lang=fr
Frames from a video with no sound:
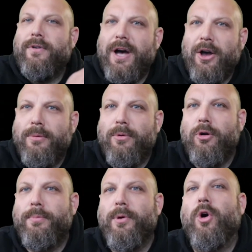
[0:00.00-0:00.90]
à rebours
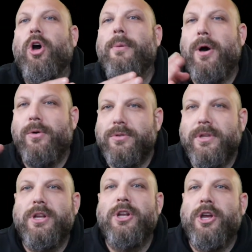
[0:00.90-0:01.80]
pour on remonte
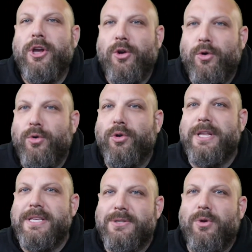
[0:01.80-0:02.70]
le cours de
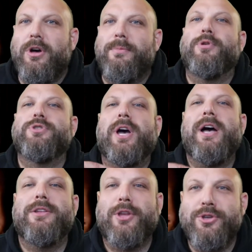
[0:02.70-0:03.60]
l'histoire pour se
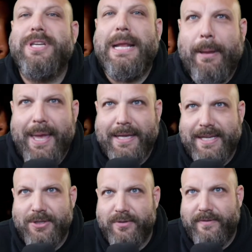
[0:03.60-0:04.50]
rendre jusqu'à la première
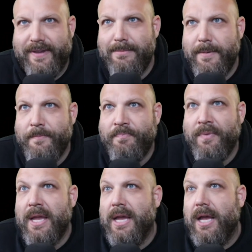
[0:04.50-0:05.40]
scène du film.
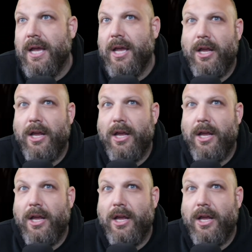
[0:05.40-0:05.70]
Euh, le